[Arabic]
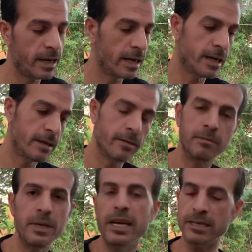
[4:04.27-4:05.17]
لكن
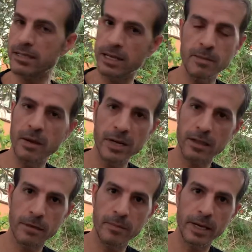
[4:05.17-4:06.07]
مين هيستخدمها منا
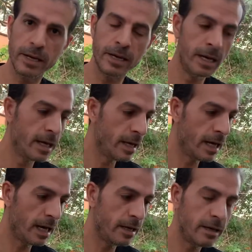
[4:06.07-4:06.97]
طبيا
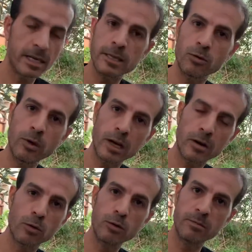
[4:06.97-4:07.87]
يعني ناس تقول لك
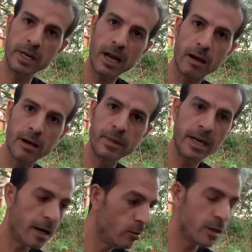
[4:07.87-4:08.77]
خد ملعقه
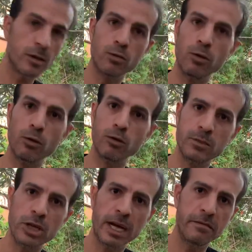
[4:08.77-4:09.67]
منها وناس تقول خد
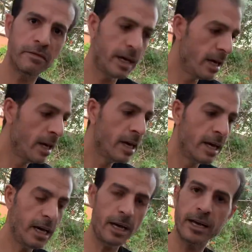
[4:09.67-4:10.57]
مش عارف ايه
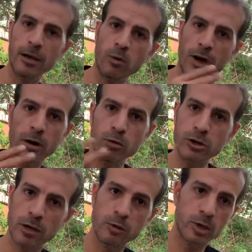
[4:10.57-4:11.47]
احرق الورق
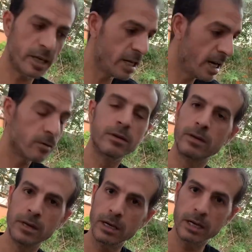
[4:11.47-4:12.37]
واشربوا السجاير
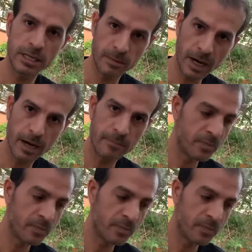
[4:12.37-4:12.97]
يا جماعه